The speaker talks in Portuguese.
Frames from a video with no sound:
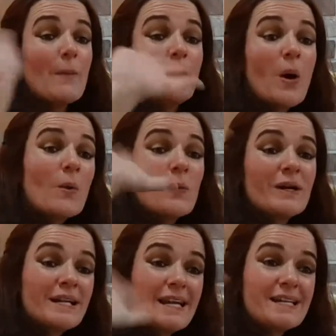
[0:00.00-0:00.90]
Bom,
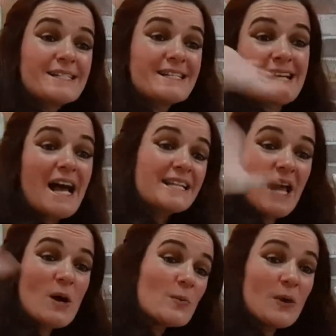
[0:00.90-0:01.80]
crianças,
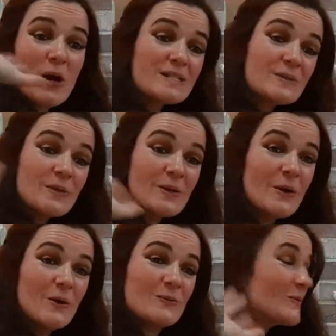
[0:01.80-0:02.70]
até o próximo
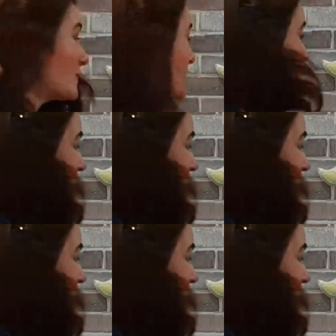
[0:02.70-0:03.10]
encontro.